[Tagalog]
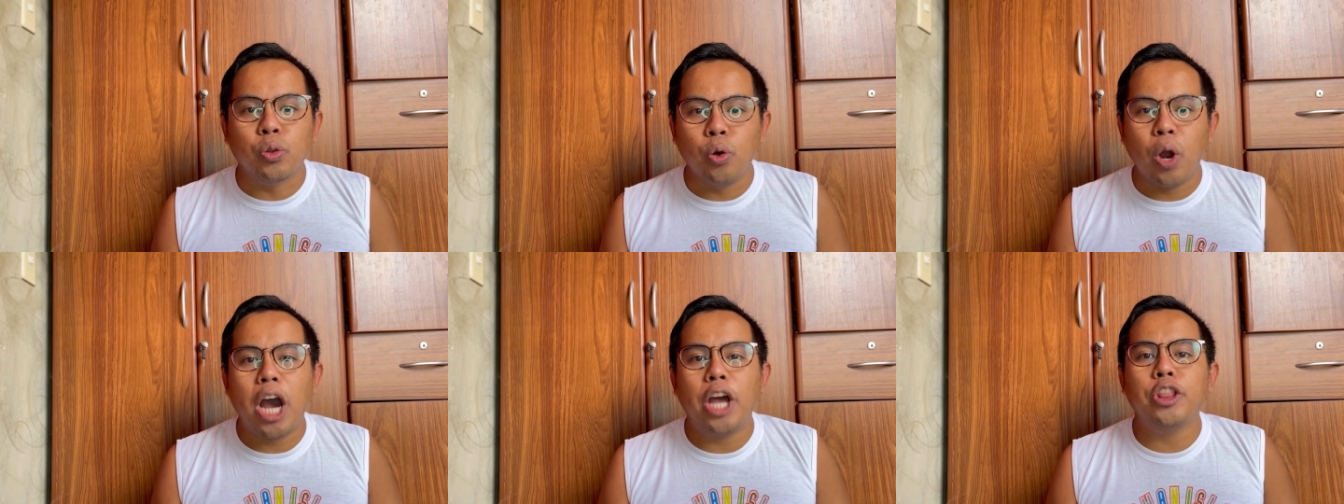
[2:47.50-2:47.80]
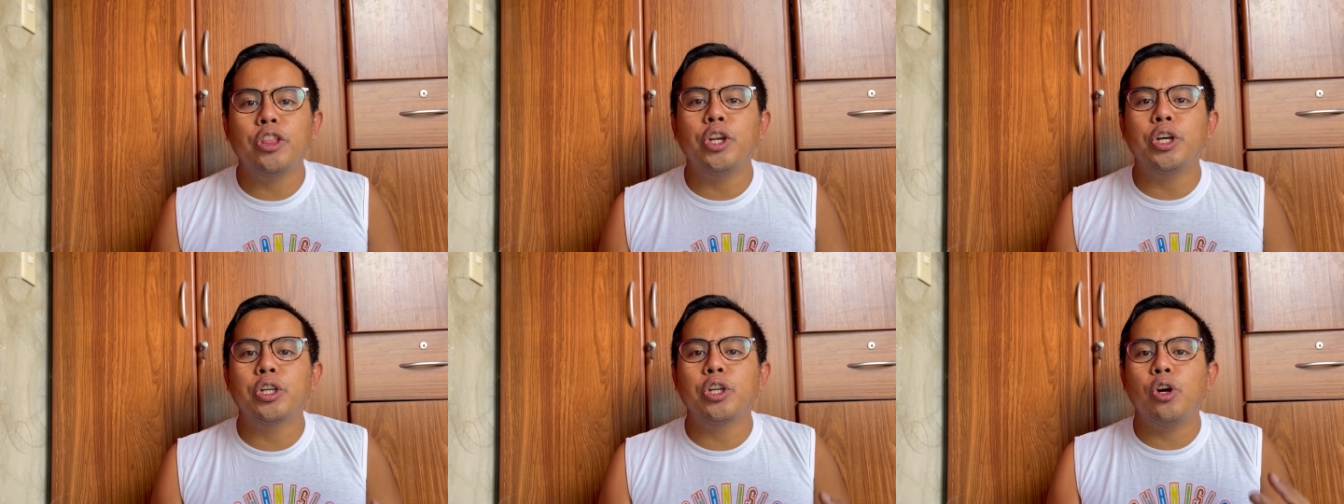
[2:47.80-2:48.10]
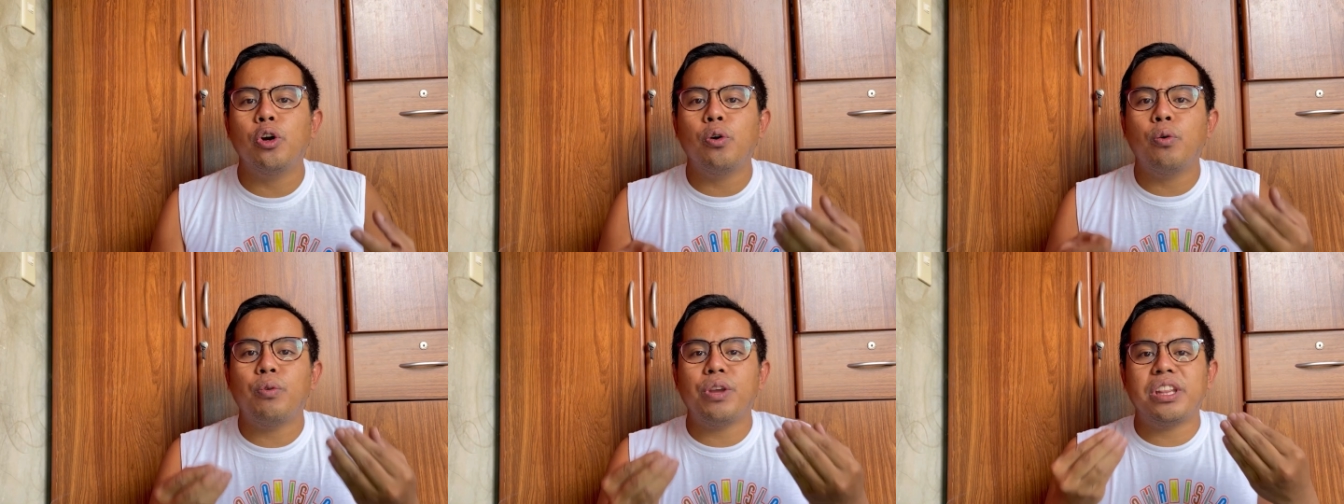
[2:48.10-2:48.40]

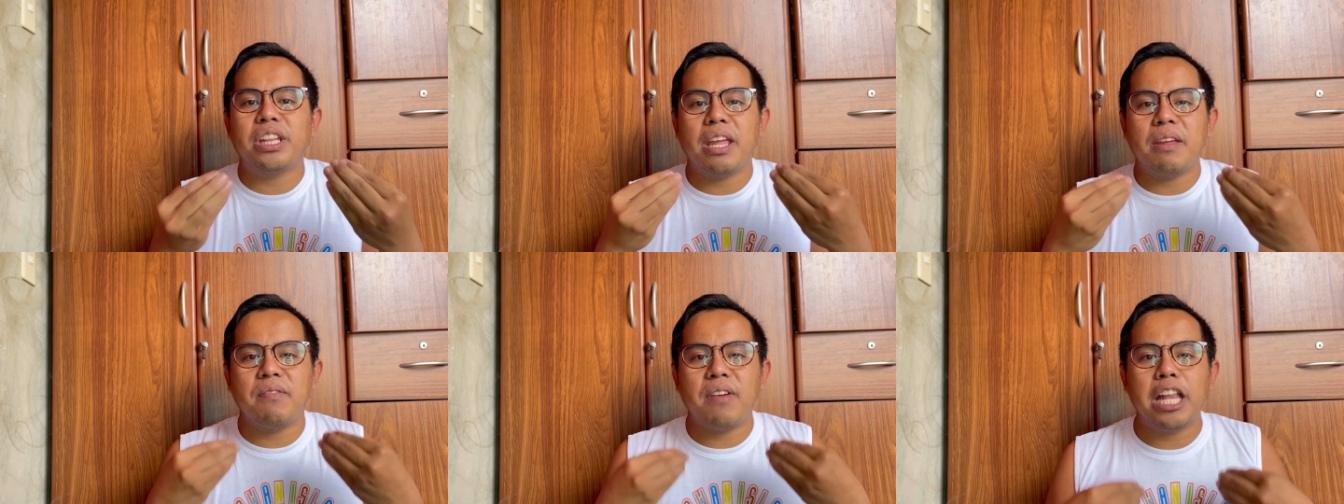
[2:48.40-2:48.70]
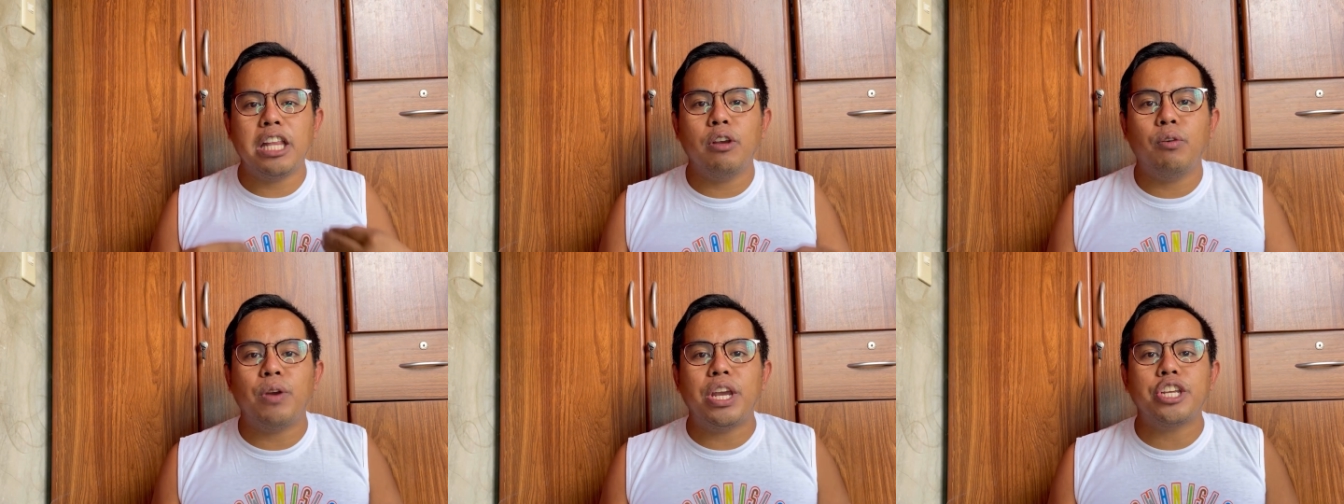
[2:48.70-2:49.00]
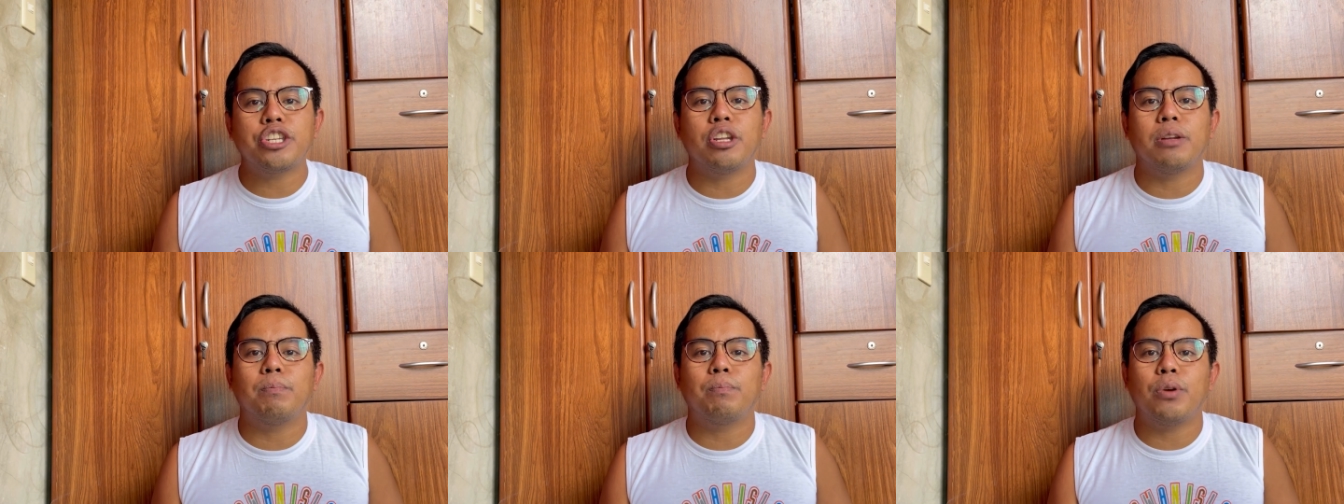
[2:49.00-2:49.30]
undergo with the
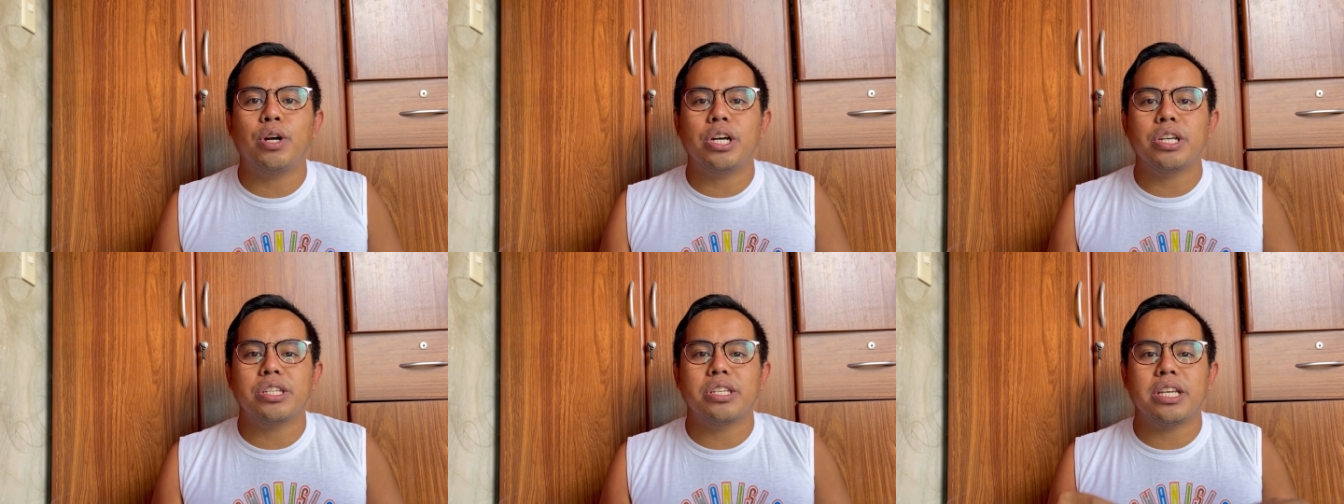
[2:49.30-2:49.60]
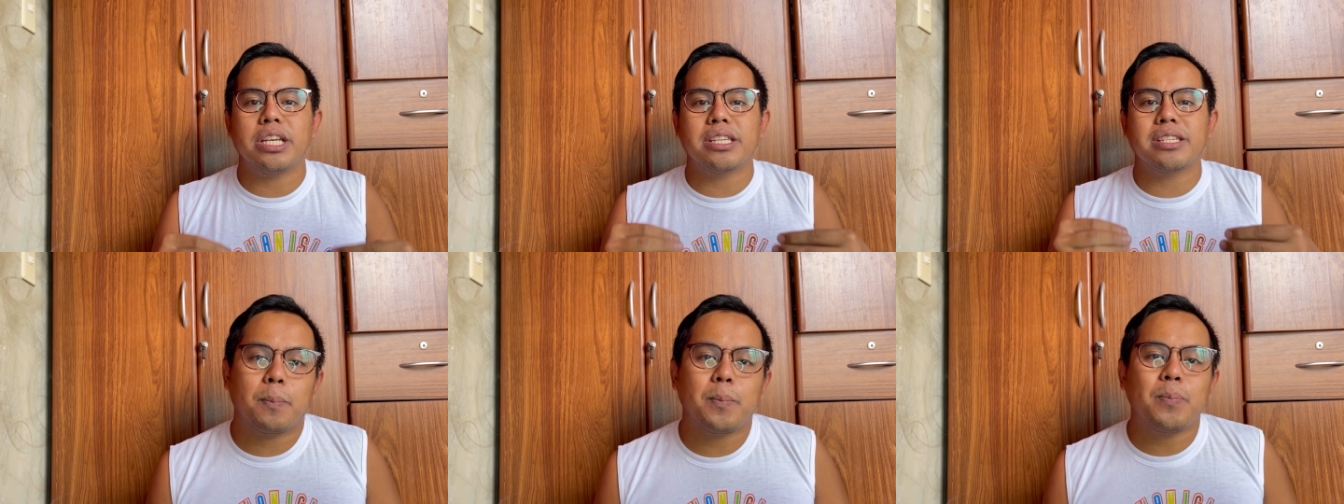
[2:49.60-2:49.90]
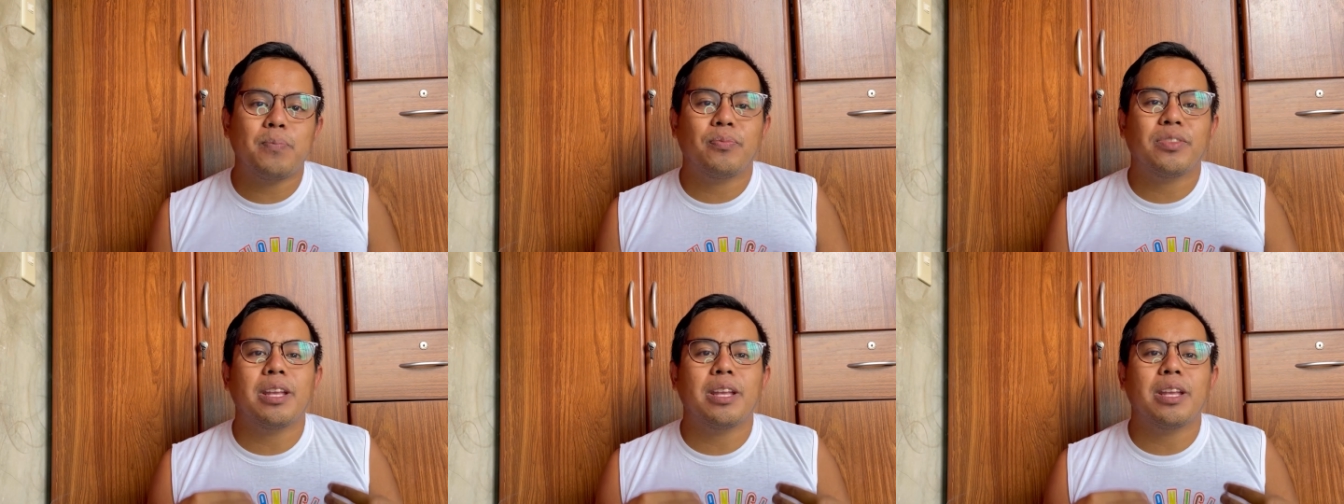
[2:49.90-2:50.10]
evaluation process